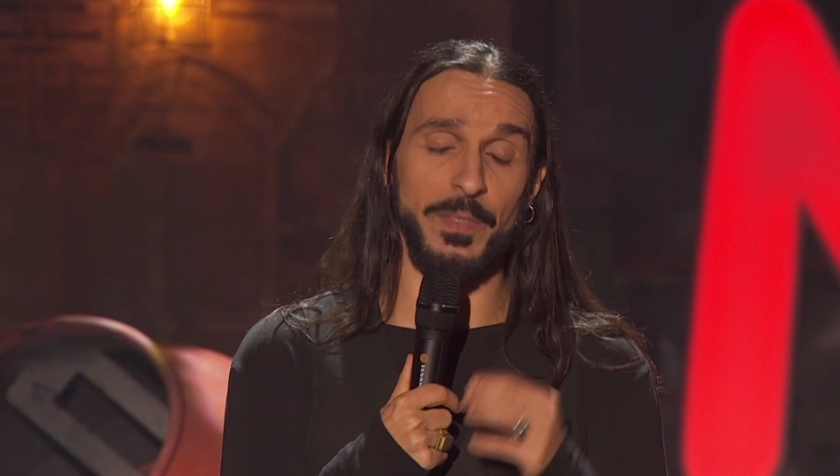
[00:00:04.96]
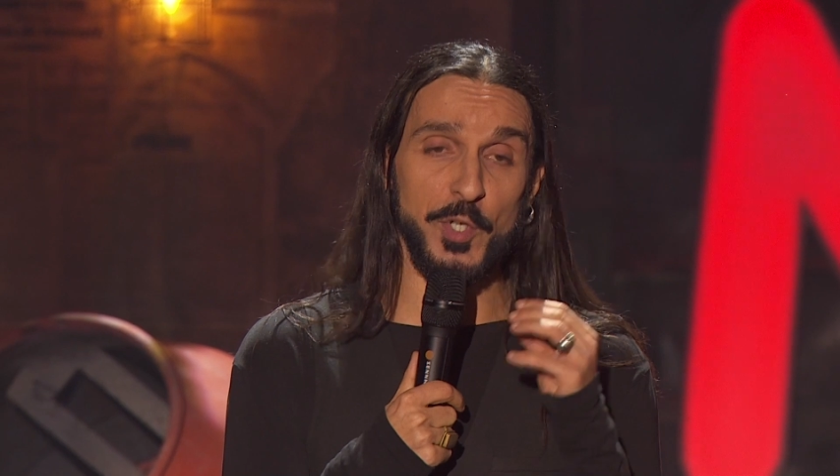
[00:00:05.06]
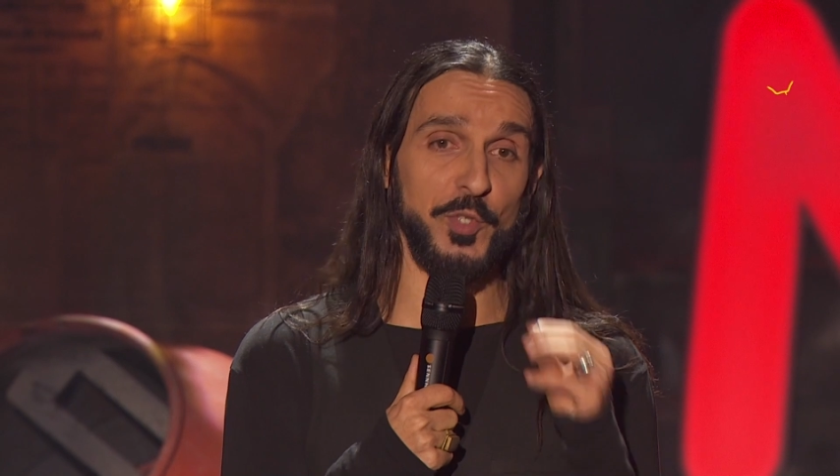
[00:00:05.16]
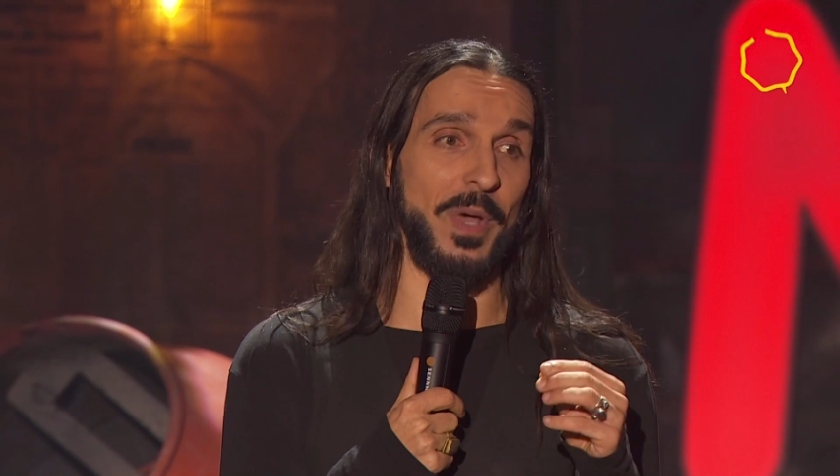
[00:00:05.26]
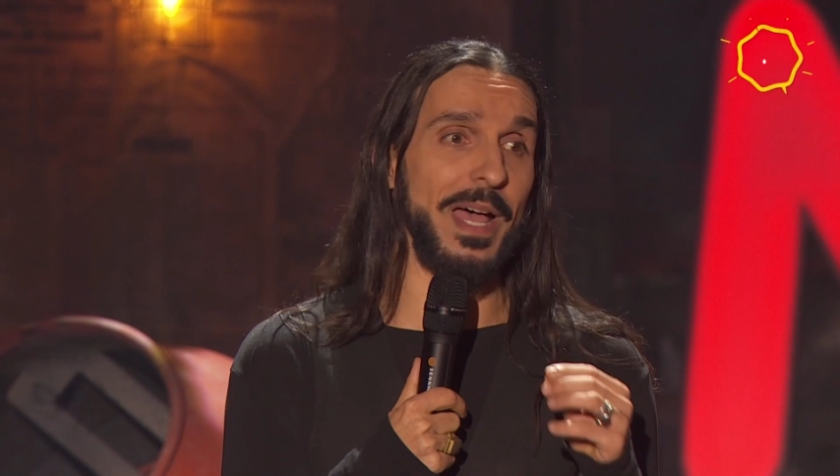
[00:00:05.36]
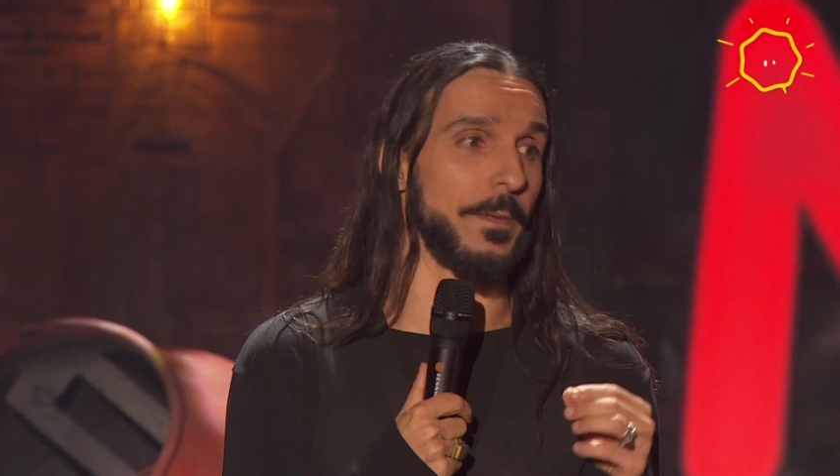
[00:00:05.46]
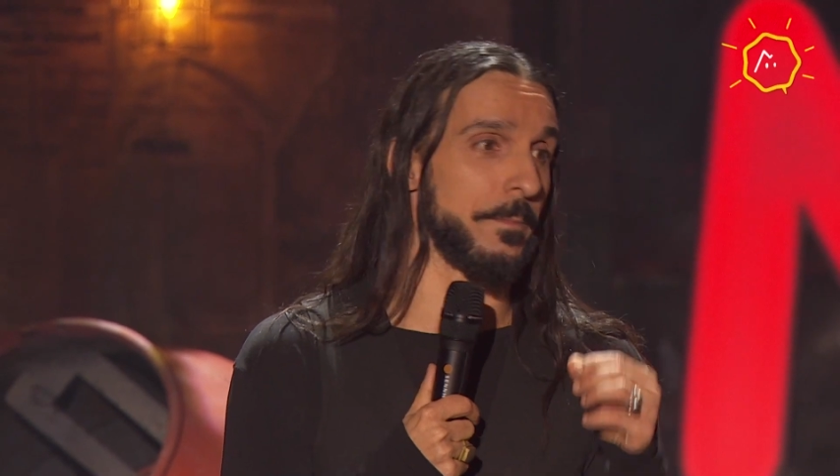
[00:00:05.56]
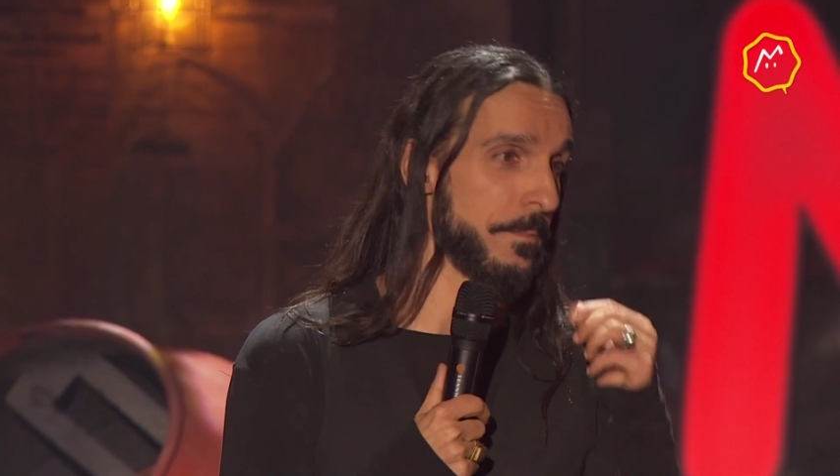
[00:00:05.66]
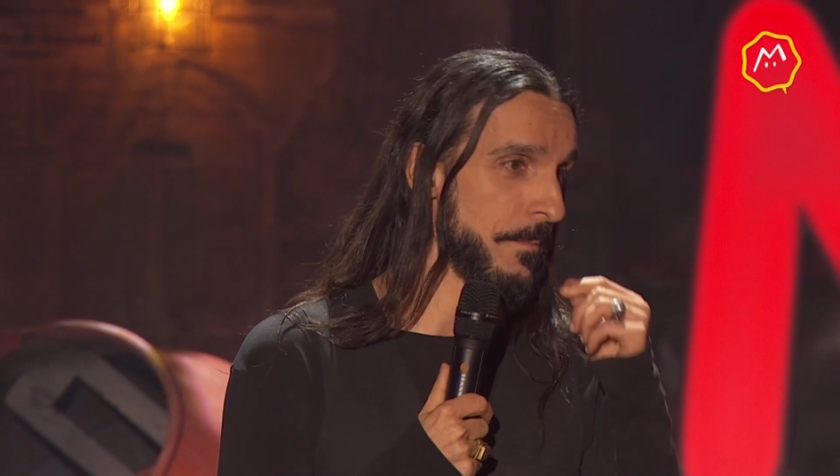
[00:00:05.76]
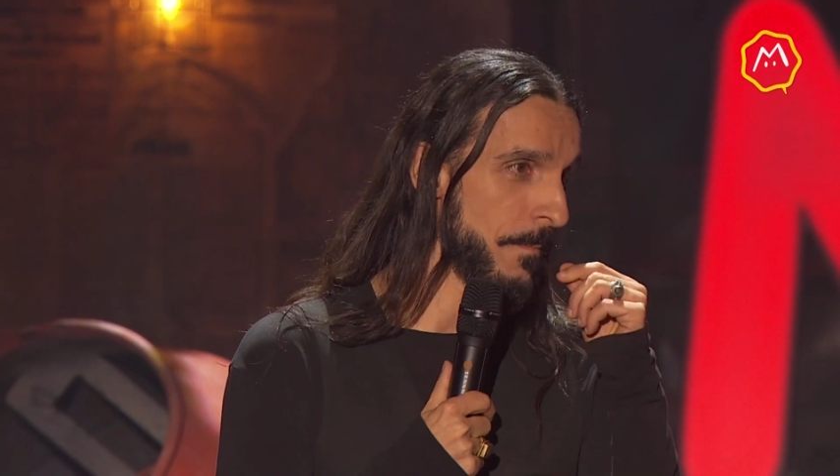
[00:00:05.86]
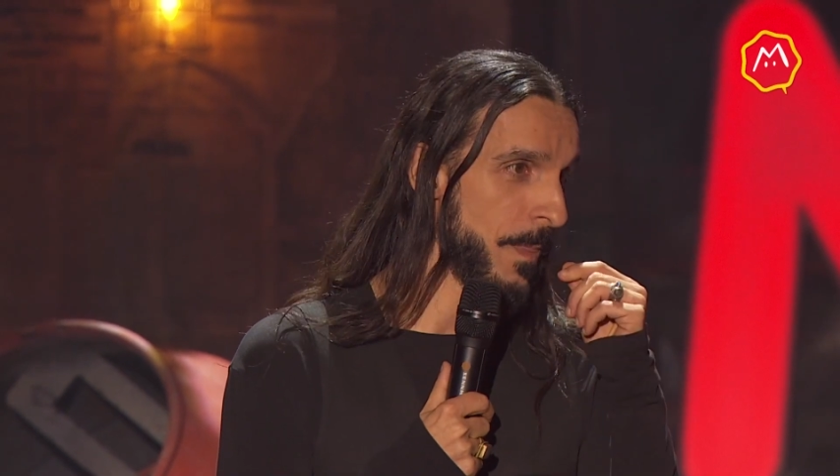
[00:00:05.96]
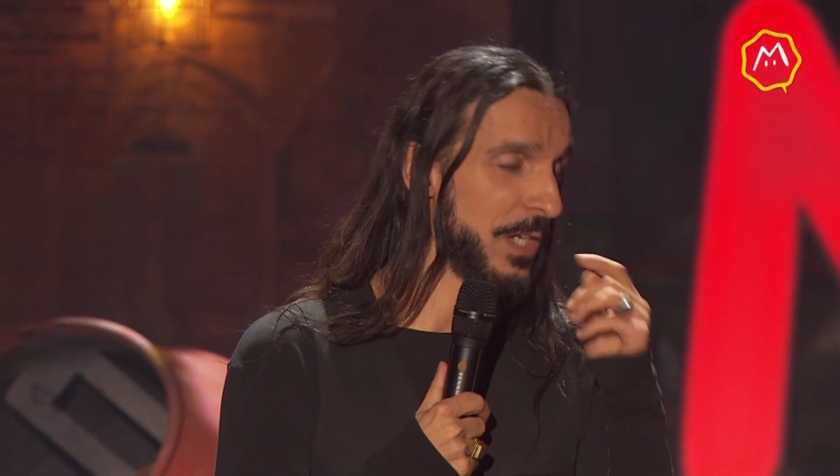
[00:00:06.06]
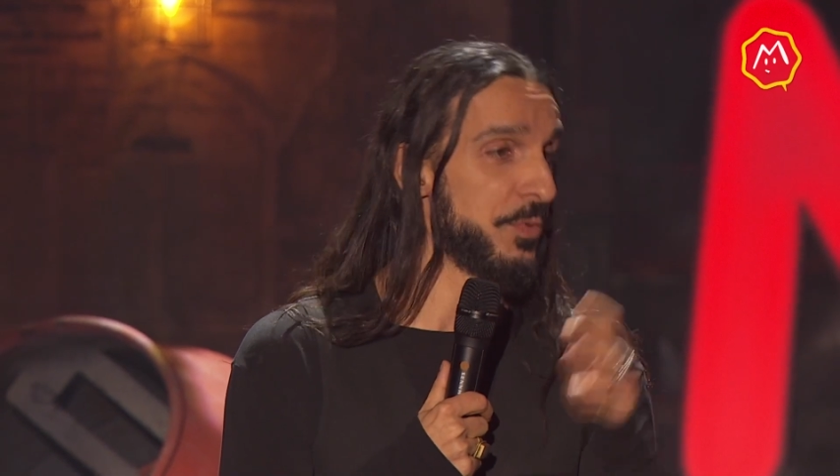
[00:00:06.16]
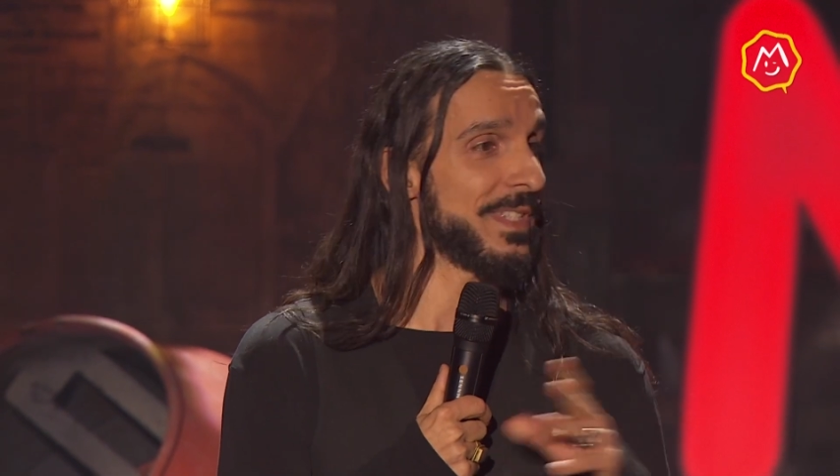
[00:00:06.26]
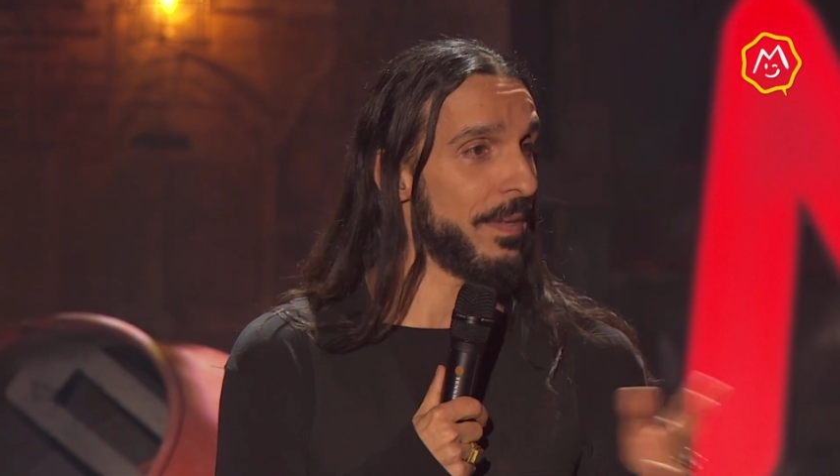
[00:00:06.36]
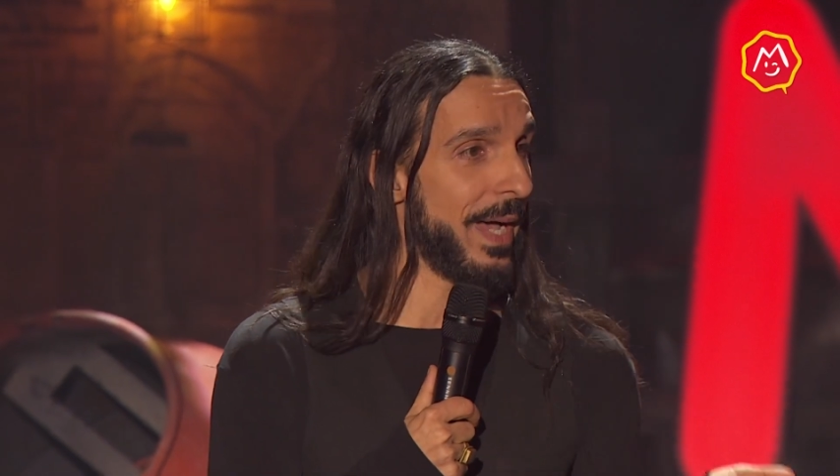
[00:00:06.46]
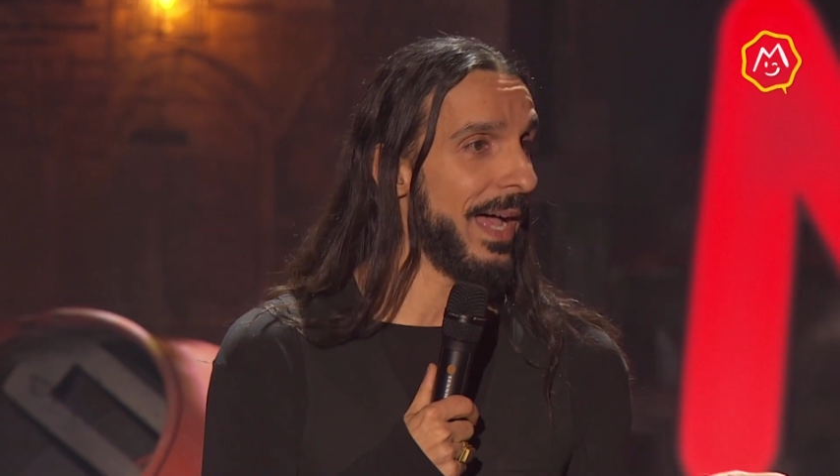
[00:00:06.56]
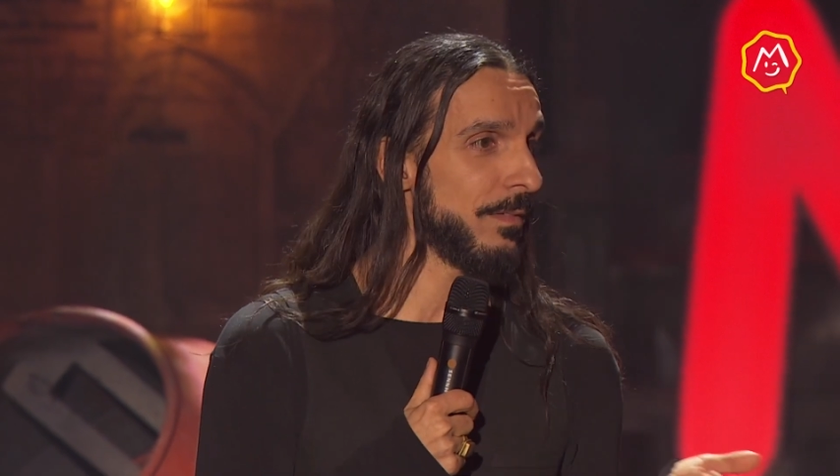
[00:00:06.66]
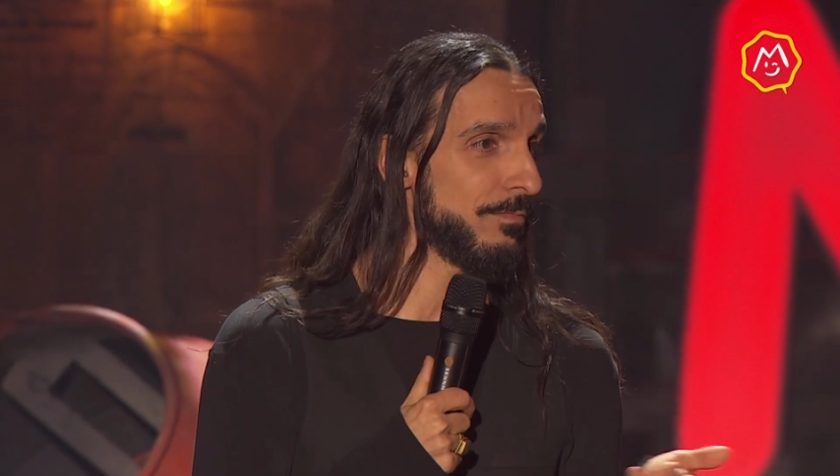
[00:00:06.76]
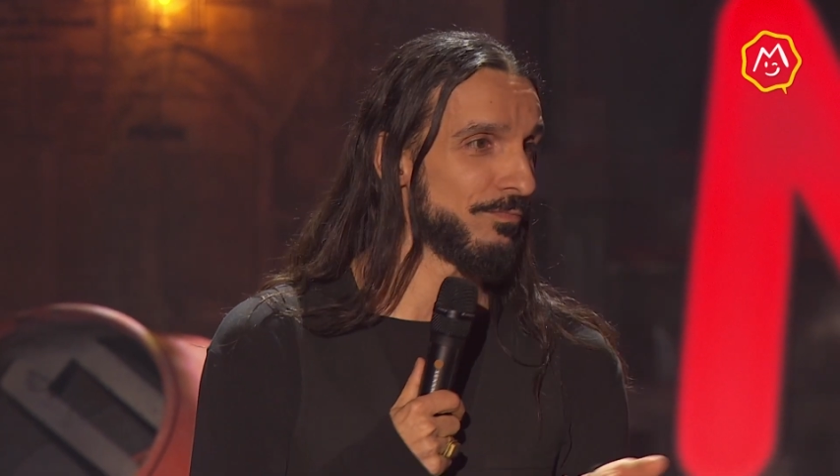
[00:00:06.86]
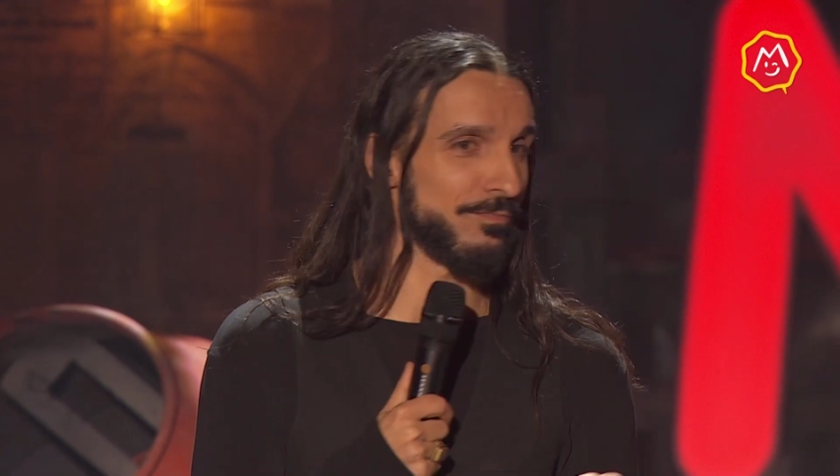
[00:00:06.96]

dimanche soir, je suis dans un bar,